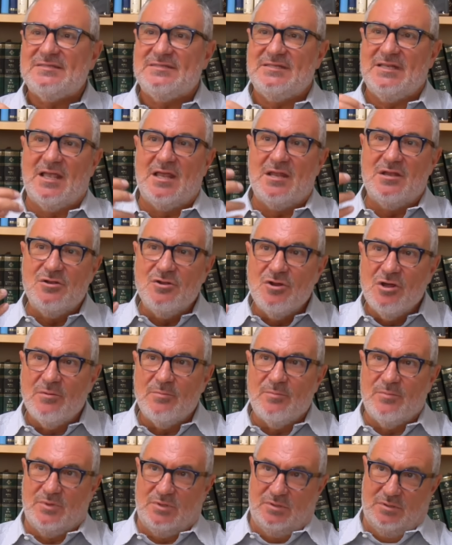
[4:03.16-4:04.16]
si un
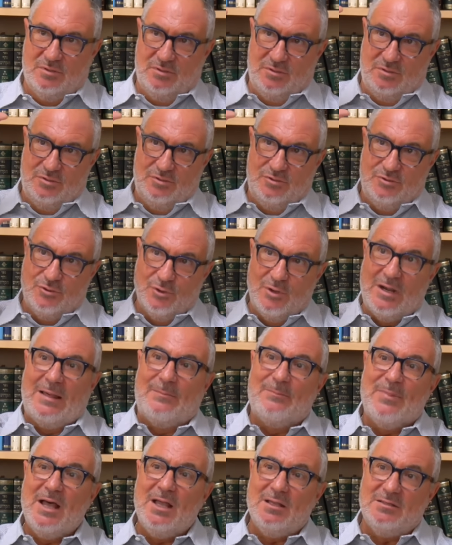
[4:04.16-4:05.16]
homme de
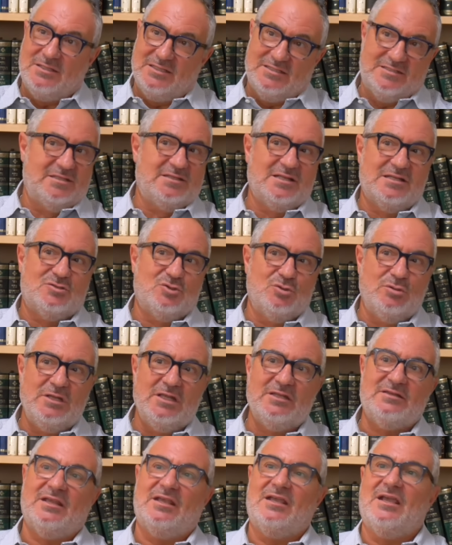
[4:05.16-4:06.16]
là-bas, des
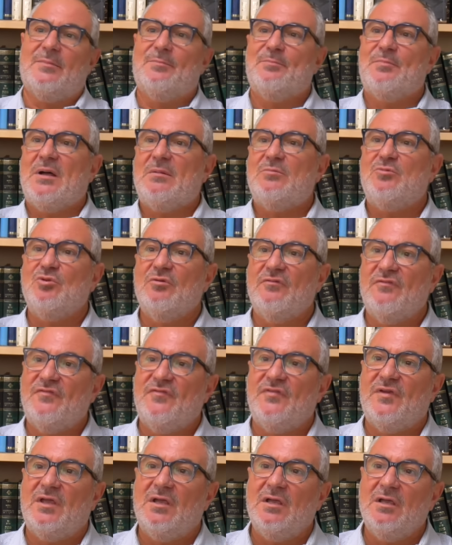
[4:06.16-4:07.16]
États-Unis, était capable de
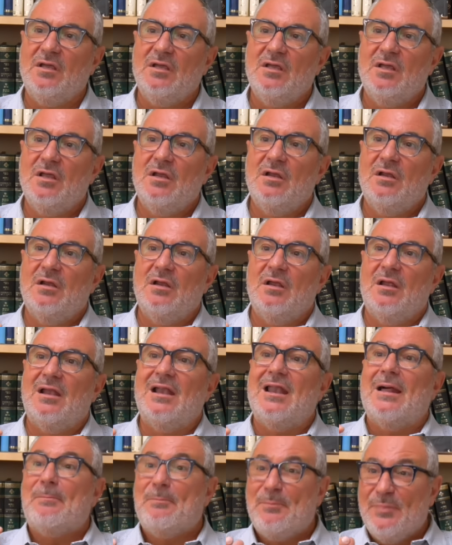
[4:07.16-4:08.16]
faire
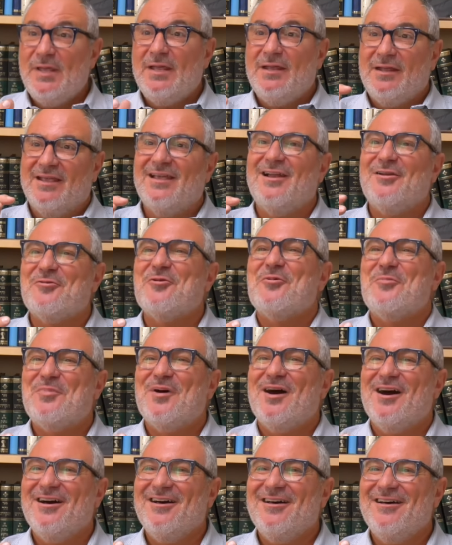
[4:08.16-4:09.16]
la paix quelque
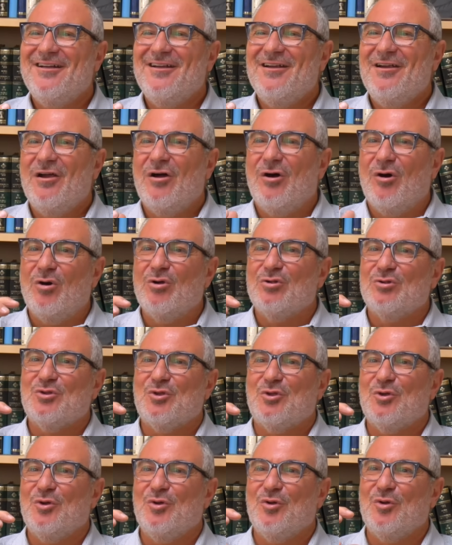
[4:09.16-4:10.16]
part
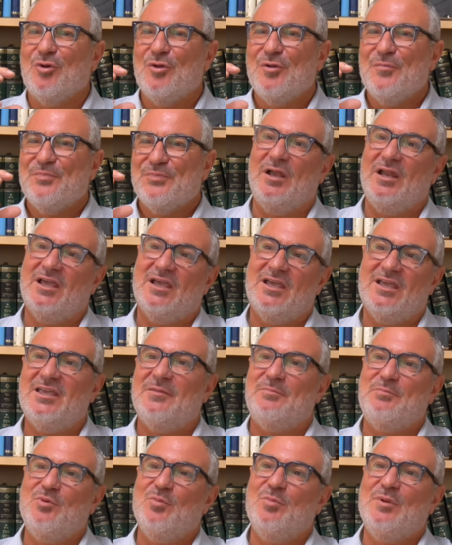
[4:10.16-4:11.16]
entre les
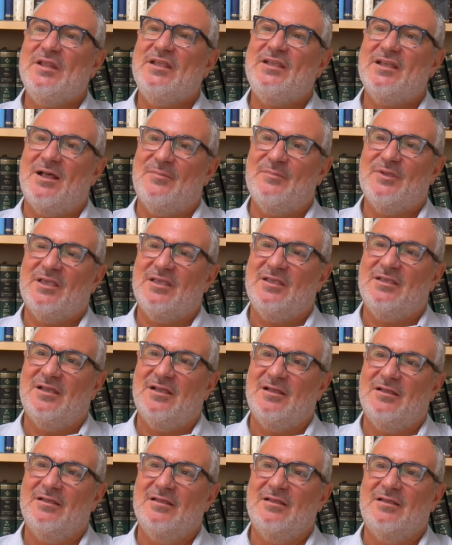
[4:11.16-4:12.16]
républicains
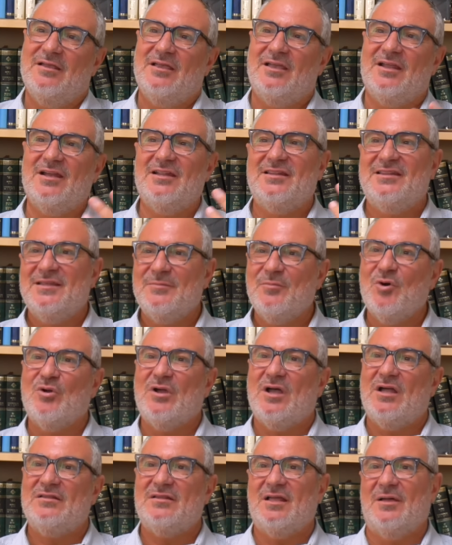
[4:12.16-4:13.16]
américains et les
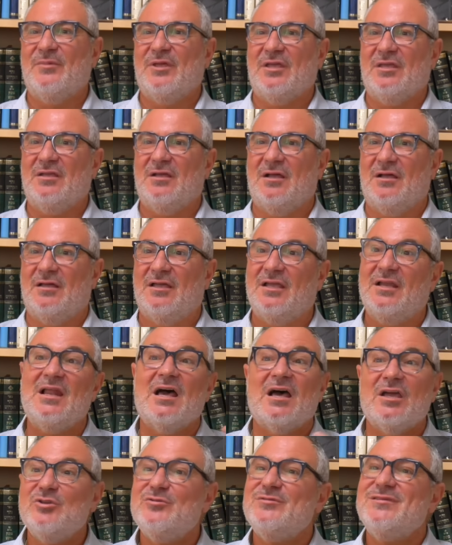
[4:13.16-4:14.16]
démocrates américains. Et il
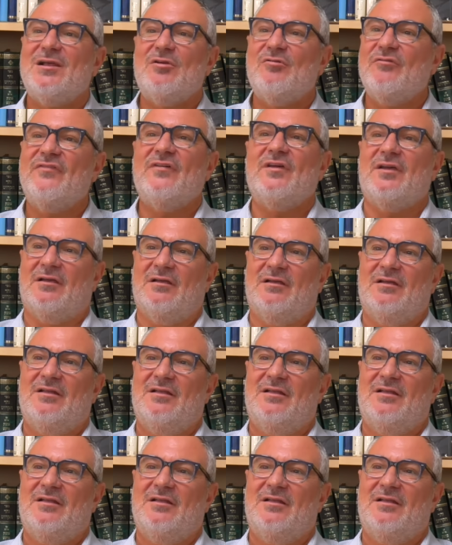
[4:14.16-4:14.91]
a réussi à le faire,